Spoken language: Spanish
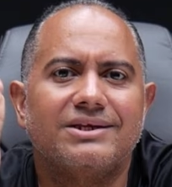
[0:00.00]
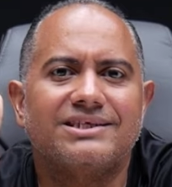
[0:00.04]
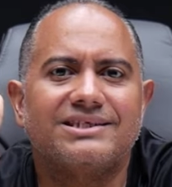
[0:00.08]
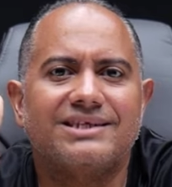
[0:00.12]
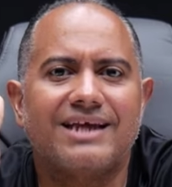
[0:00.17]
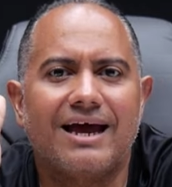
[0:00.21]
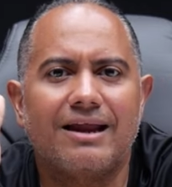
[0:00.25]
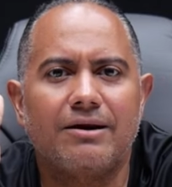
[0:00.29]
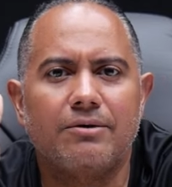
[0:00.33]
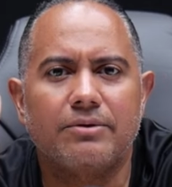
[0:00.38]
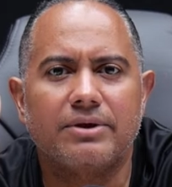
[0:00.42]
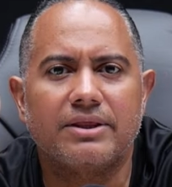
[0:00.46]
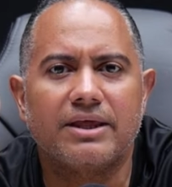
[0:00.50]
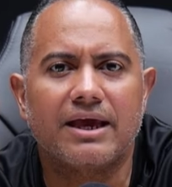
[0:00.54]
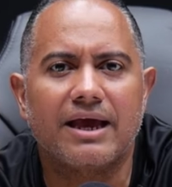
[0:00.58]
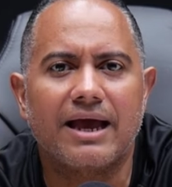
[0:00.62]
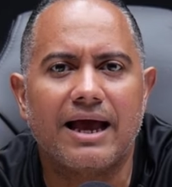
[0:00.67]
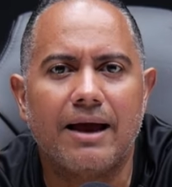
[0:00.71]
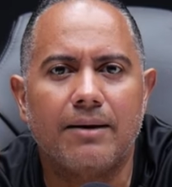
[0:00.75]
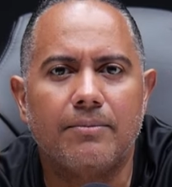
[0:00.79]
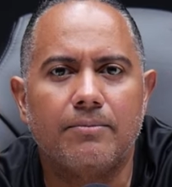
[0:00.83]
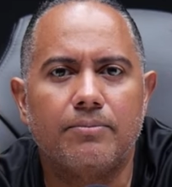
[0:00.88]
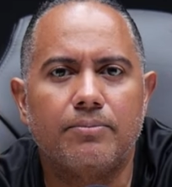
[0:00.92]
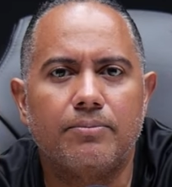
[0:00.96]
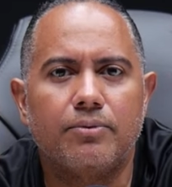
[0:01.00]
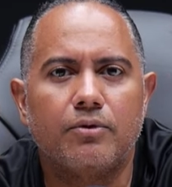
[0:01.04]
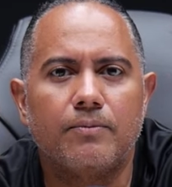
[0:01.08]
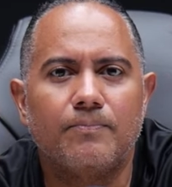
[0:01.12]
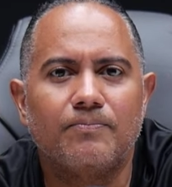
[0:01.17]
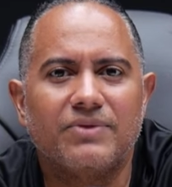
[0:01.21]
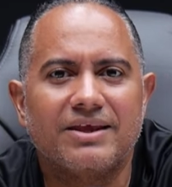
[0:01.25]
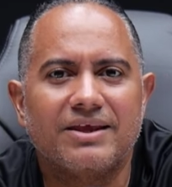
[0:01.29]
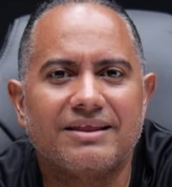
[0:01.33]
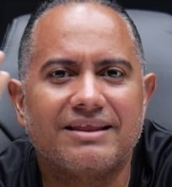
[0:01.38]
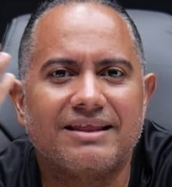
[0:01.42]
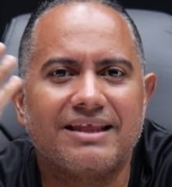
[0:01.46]
salve de campo
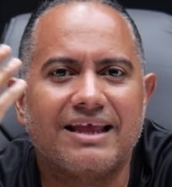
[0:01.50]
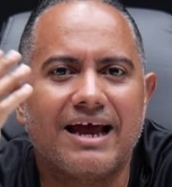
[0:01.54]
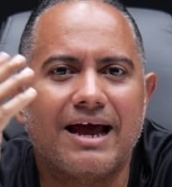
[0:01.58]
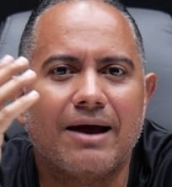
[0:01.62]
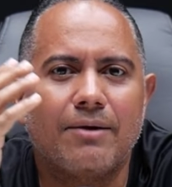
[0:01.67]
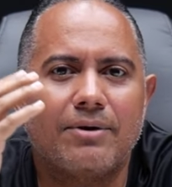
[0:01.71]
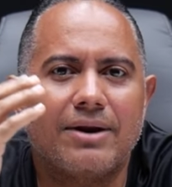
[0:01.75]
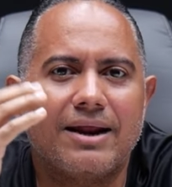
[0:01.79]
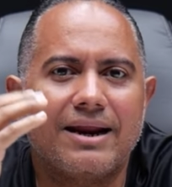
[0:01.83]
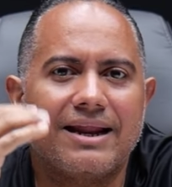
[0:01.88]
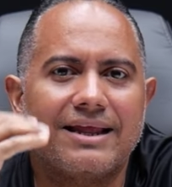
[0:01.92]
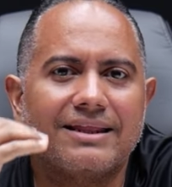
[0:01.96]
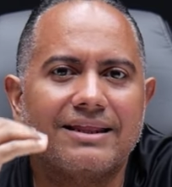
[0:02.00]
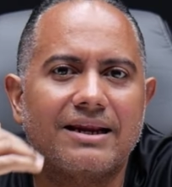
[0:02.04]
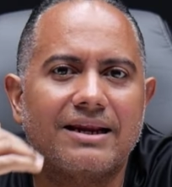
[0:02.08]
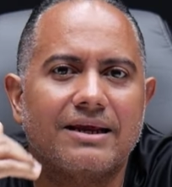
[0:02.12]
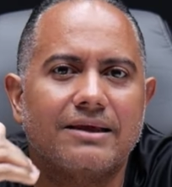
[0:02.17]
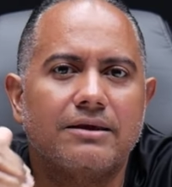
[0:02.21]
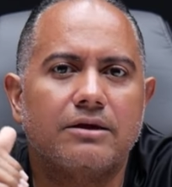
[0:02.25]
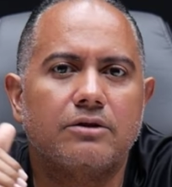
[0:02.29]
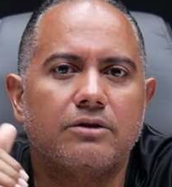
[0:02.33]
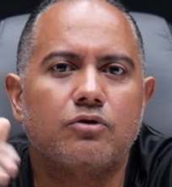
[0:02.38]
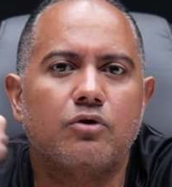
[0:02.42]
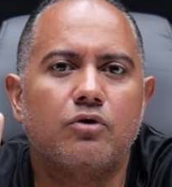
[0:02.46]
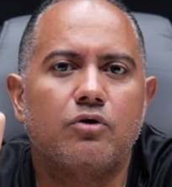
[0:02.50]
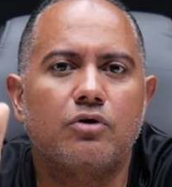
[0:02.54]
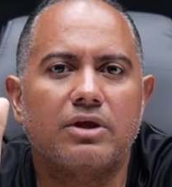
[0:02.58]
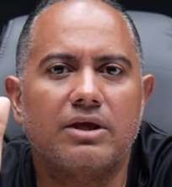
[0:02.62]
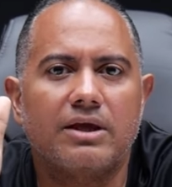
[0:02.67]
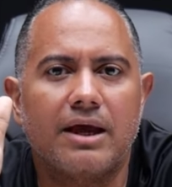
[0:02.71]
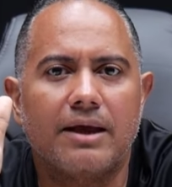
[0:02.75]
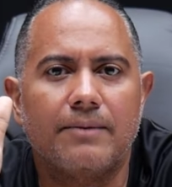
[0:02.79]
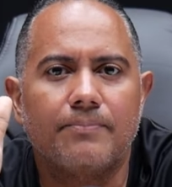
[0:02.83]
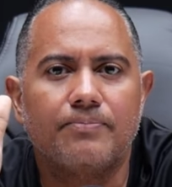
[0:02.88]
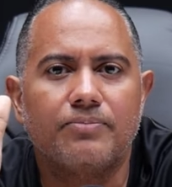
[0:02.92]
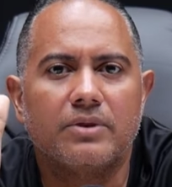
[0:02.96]
te habla la
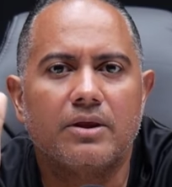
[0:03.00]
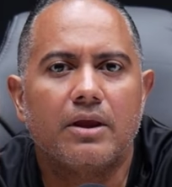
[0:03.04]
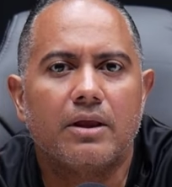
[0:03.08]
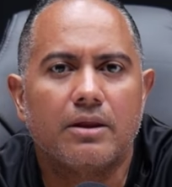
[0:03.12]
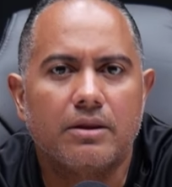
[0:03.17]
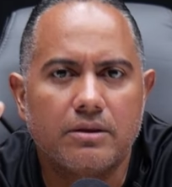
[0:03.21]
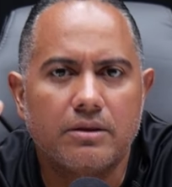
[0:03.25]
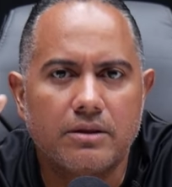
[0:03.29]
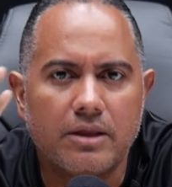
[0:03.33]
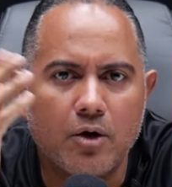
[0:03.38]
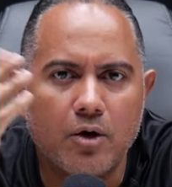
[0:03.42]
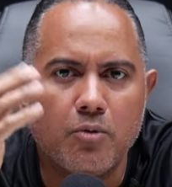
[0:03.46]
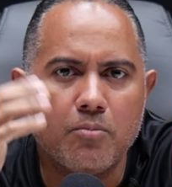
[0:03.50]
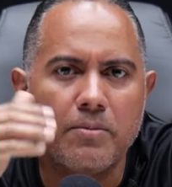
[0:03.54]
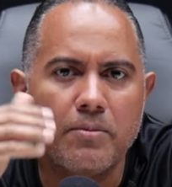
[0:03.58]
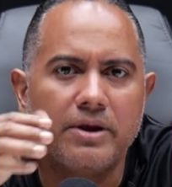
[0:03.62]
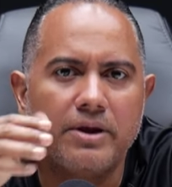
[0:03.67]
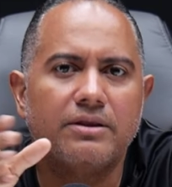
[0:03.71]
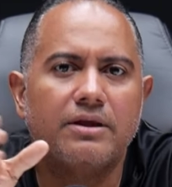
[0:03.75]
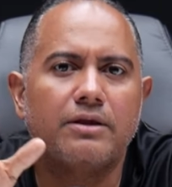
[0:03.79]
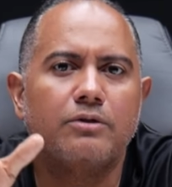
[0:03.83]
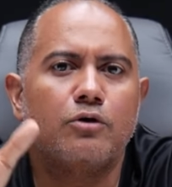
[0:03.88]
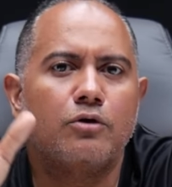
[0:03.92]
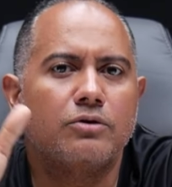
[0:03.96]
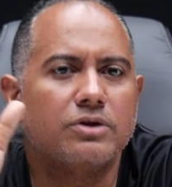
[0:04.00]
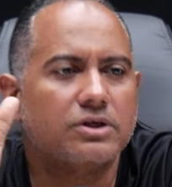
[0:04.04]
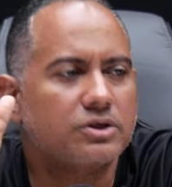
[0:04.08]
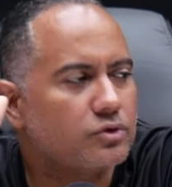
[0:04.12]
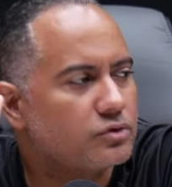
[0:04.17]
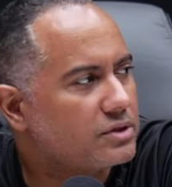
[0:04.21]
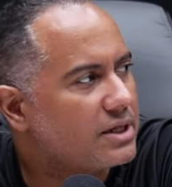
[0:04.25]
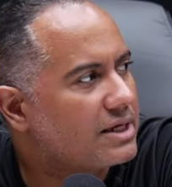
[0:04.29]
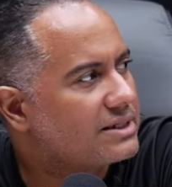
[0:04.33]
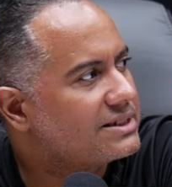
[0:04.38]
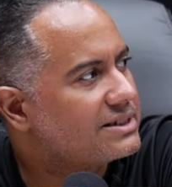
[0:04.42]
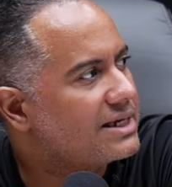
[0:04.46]
trayectoria de un vendedor de
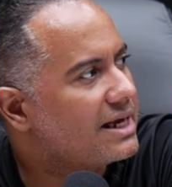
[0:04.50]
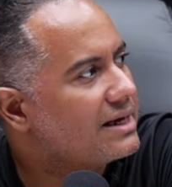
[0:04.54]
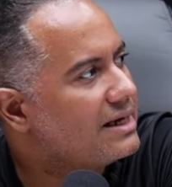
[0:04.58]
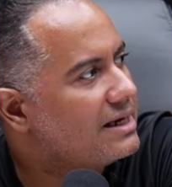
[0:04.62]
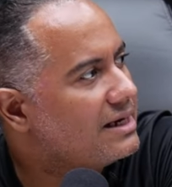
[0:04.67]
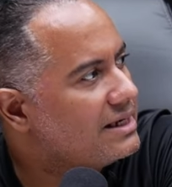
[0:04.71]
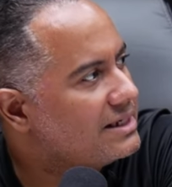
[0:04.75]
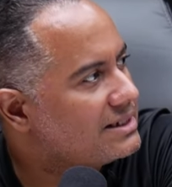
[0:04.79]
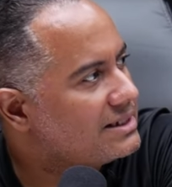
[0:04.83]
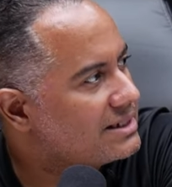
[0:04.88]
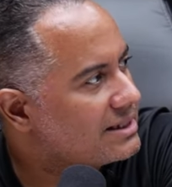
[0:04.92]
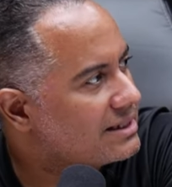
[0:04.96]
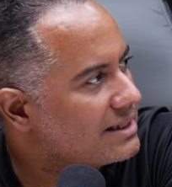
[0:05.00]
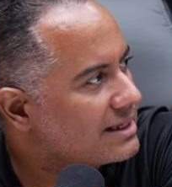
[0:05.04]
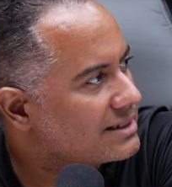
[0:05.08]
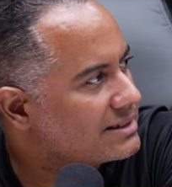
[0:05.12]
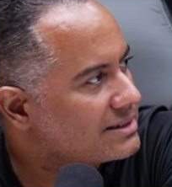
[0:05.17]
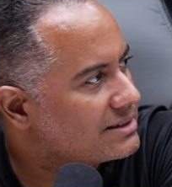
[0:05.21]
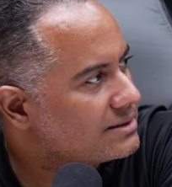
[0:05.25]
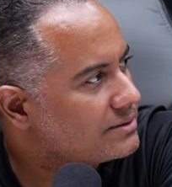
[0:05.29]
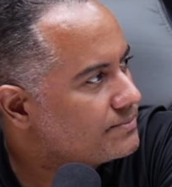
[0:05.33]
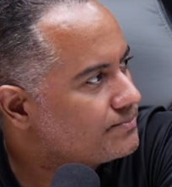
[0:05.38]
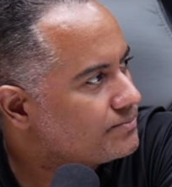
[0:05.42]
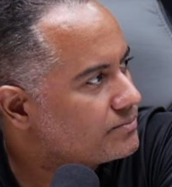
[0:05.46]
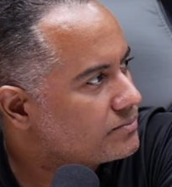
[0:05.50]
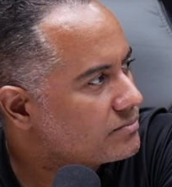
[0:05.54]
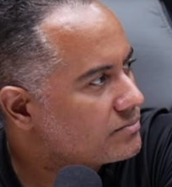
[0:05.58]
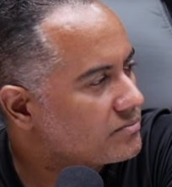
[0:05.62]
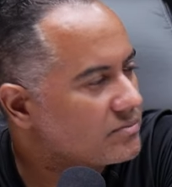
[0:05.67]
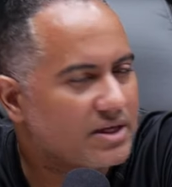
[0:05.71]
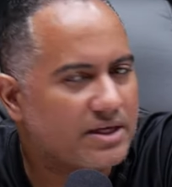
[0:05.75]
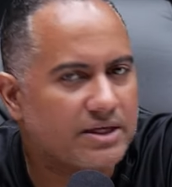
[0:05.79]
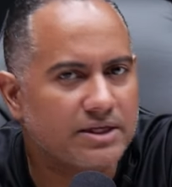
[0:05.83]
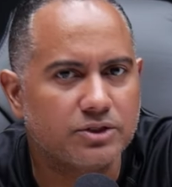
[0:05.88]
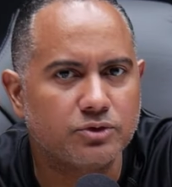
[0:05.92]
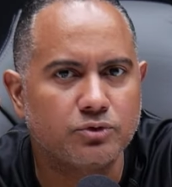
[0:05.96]
sustancias ilícitas
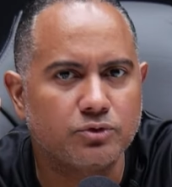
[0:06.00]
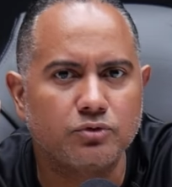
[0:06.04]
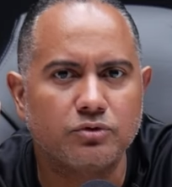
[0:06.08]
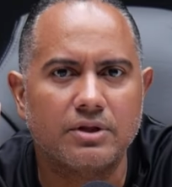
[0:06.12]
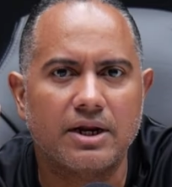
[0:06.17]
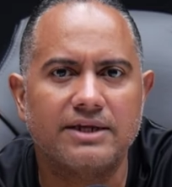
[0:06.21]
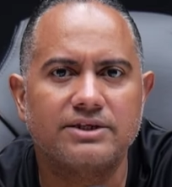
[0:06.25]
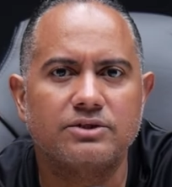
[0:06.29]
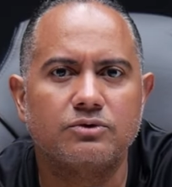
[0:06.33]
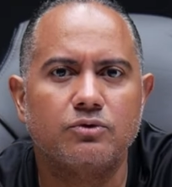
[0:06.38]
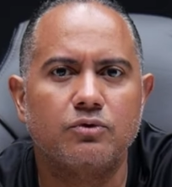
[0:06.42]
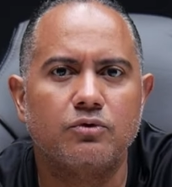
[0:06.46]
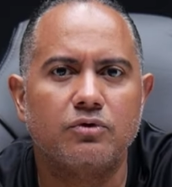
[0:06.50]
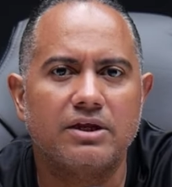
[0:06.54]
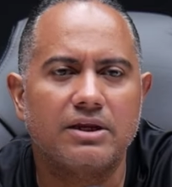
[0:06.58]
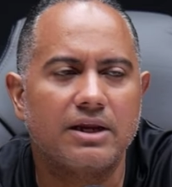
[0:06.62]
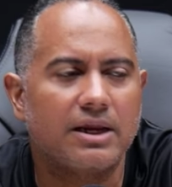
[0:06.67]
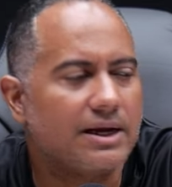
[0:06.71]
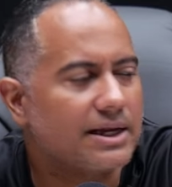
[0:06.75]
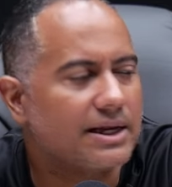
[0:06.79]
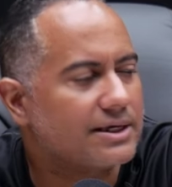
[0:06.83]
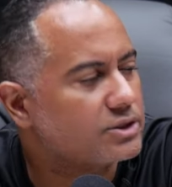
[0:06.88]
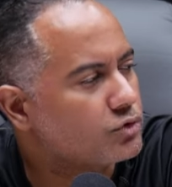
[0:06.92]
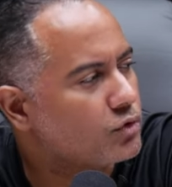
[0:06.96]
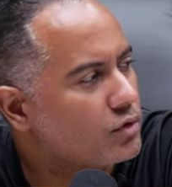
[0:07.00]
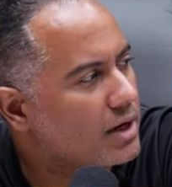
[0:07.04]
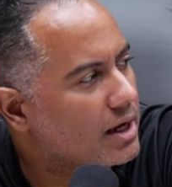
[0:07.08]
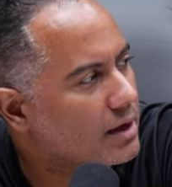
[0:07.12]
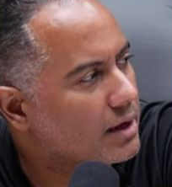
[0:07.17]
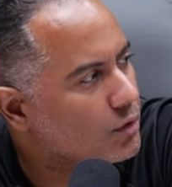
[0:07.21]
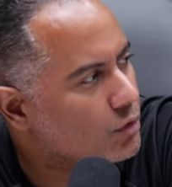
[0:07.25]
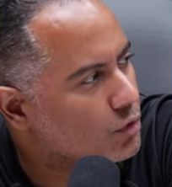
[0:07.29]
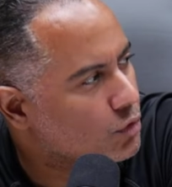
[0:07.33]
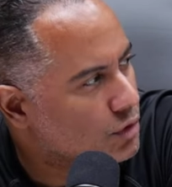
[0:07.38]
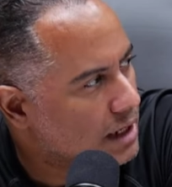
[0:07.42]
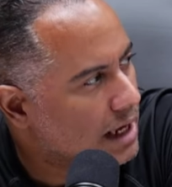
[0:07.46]
y su transcurrir en la zona
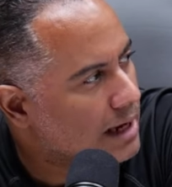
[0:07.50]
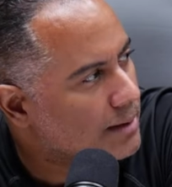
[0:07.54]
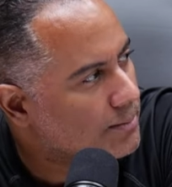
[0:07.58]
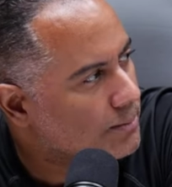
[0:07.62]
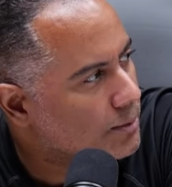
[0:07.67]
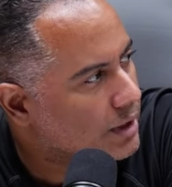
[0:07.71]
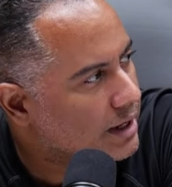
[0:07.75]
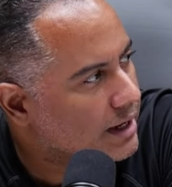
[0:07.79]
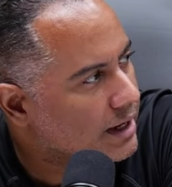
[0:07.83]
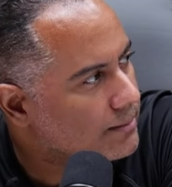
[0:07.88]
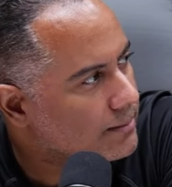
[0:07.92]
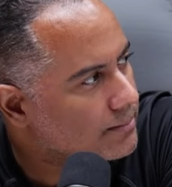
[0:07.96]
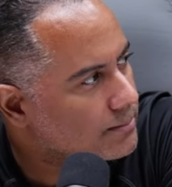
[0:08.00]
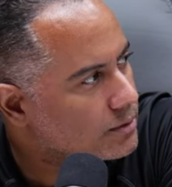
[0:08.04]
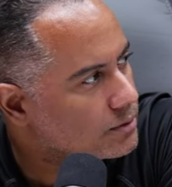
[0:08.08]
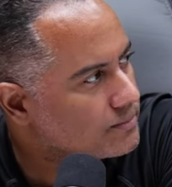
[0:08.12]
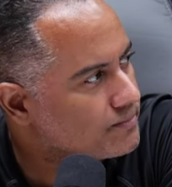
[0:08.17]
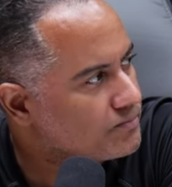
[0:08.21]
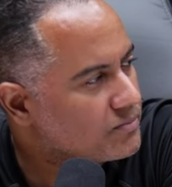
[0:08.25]
colonial, por ejemplo.